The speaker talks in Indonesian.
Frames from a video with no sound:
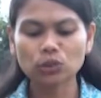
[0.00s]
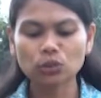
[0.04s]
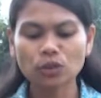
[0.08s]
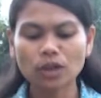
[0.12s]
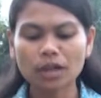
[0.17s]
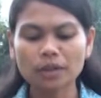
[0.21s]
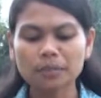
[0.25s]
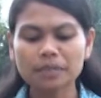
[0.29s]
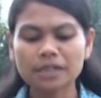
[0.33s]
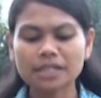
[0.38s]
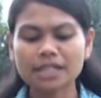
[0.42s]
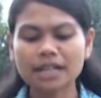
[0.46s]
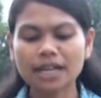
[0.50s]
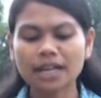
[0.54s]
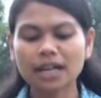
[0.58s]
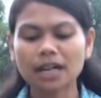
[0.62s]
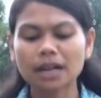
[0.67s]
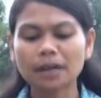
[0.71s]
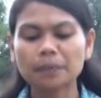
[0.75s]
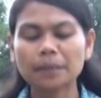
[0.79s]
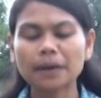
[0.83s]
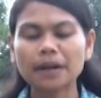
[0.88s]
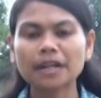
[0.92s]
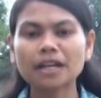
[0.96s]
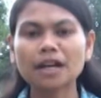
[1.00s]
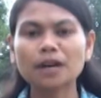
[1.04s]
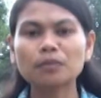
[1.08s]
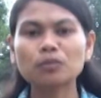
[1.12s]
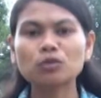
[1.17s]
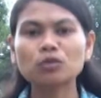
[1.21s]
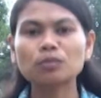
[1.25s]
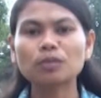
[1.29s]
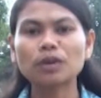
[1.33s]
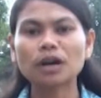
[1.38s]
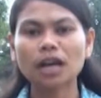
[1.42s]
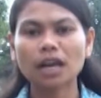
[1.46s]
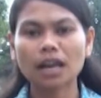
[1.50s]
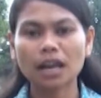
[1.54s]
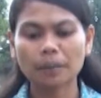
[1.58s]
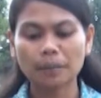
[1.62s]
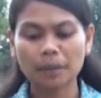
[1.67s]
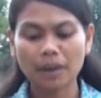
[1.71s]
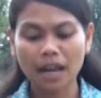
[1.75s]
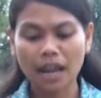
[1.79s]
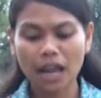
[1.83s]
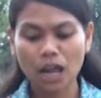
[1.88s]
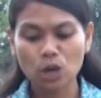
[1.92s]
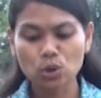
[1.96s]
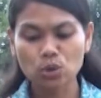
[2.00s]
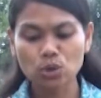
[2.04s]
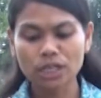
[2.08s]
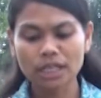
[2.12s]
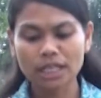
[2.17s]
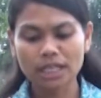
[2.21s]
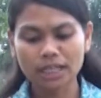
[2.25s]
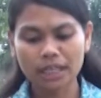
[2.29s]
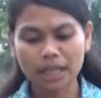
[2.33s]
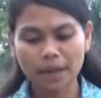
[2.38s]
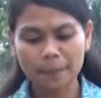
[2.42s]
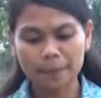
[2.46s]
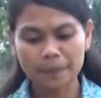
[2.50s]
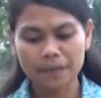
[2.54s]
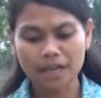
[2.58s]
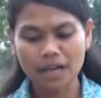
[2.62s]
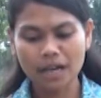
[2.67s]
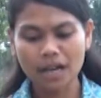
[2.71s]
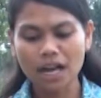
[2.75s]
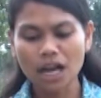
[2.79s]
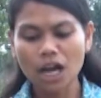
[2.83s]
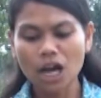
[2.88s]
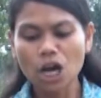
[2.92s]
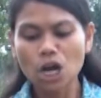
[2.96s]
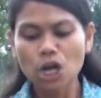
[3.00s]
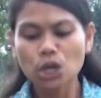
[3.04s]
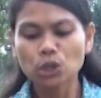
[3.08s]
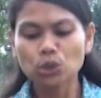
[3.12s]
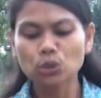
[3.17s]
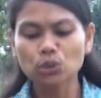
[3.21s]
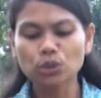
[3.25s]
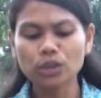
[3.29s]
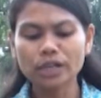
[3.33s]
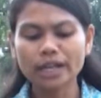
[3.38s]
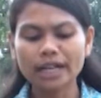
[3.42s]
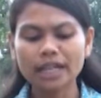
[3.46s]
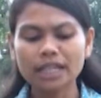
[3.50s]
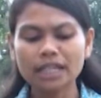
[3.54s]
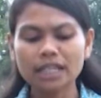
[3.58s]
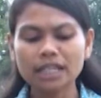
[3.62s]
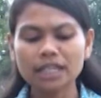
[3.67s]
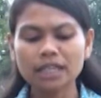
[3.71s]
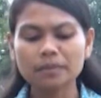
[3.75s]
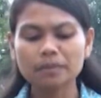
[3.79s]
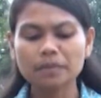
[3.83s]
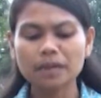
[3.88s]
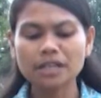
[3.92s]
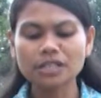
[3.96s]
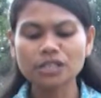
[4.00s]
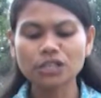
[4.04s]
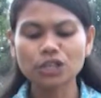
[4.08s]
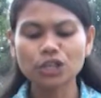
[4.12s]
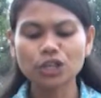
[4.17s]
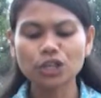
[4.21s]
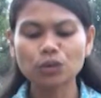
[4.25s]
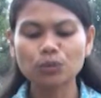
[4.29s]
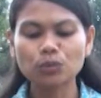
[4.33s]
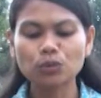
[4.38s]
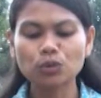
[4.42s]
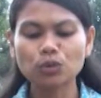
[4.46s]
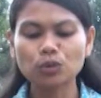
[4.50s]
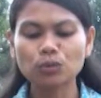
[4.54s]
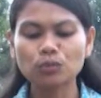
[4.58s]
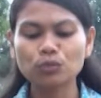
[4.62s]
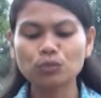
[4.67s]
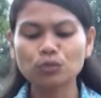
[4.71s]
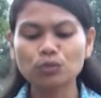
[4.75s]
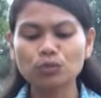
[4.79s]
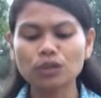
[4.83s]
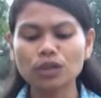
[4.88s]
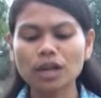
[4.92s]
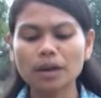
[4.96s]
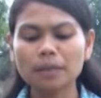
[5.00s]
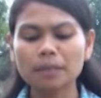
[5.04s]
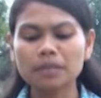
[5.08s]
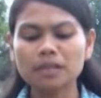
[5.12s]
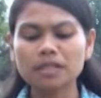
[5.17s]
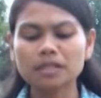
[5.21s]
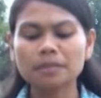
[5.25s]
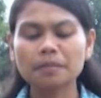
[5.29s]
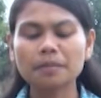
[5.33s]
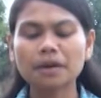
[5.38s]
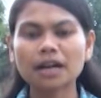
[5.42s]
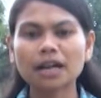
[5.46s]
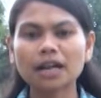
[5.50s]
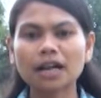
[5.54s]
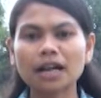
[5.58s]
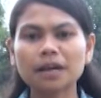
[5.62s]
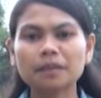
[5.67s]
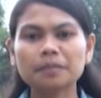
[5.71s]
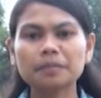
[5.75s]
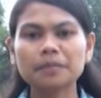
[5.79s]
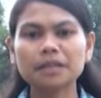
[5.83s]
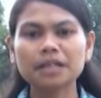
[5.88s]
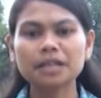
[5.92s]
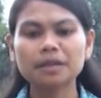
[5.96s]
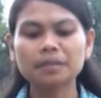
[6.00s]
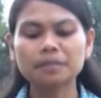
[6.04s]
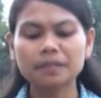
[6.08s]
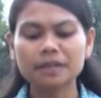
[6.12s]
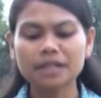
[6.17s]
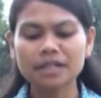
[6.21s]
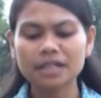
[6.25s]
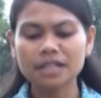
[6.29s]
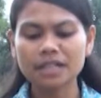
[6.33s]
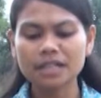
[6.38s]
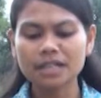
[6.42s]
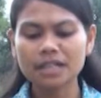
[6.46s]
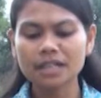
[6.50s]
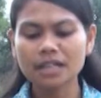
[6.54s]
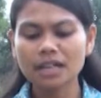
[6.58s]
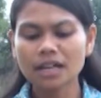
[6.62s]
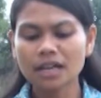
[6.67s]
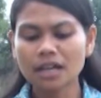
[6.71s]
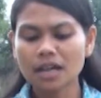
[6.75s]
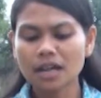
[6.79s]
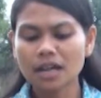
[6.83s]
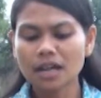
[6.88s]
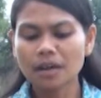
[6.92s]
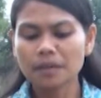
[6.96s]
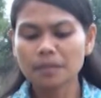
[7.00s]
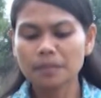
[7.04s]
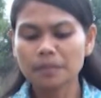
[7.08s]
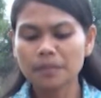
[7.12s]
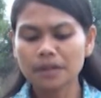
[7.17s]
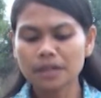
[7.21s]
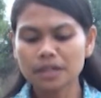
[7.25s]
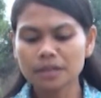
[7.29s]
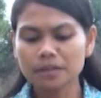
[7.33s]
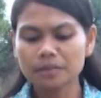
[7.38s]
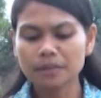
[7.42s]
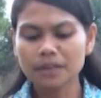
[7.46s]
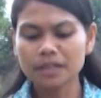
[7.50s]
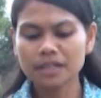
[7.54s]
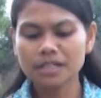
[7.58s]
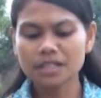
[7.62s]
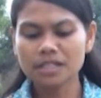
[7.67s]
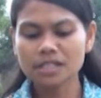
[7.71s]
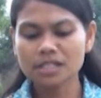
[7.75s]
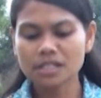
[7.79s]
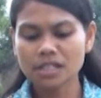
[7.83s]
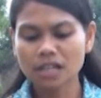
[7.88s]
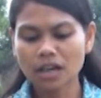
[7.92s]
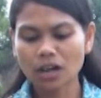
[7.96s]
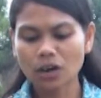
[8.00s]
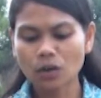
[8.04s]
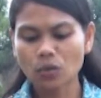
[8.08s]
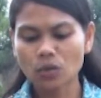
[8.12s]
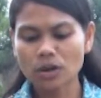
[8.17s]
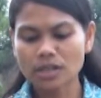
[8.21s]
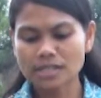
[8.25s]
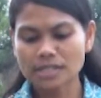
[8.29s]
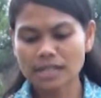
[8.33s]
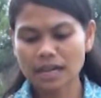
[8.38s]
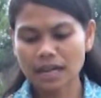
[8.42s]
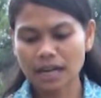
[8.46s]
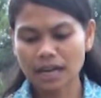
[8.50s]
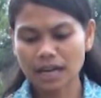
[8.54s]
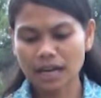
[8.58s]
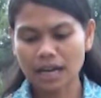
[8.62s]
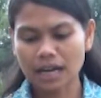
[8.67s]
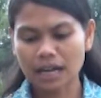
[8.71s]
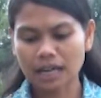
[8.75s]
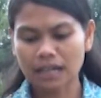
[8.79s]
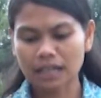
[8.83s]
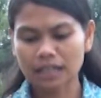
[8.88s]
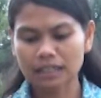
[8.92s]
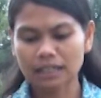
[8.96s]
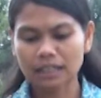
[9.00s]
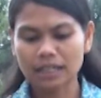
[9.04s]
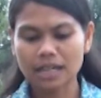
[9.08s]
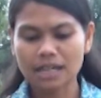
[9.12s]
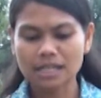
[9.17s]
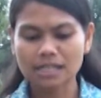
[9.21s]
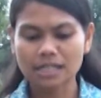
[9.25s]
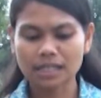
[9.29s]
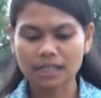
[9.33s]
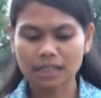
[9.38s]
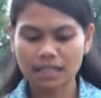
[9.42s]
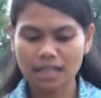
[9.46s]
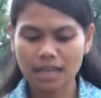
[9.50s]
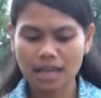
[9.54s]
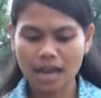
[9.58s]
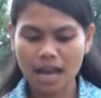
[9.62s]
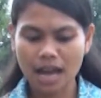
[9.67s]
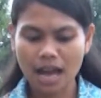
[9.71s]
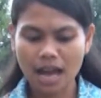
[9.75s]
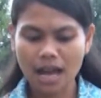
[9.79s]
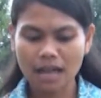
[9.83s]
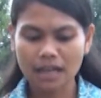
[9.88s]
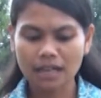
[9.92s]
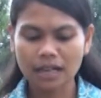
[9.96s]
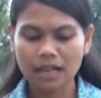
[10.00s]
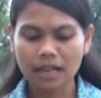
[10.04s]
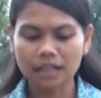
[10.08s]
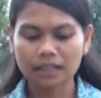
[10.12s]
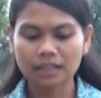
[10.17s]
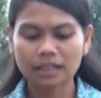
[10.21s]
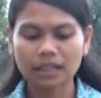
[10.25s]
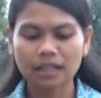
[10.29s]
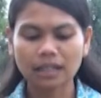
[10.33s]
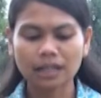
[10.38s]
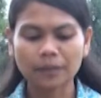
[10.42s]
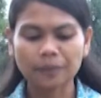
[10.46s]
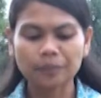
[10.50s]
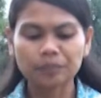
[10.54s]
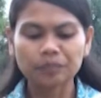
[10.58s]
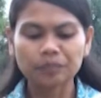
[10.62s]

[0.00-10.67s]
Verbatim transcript: Tuhan bicara kepadamu melalui kitabnya. Dunia ini dibanjiri buku-buku yang menjemarkan benih-benih, benih-benih siak kuasaka, ketidaksetiaan, ate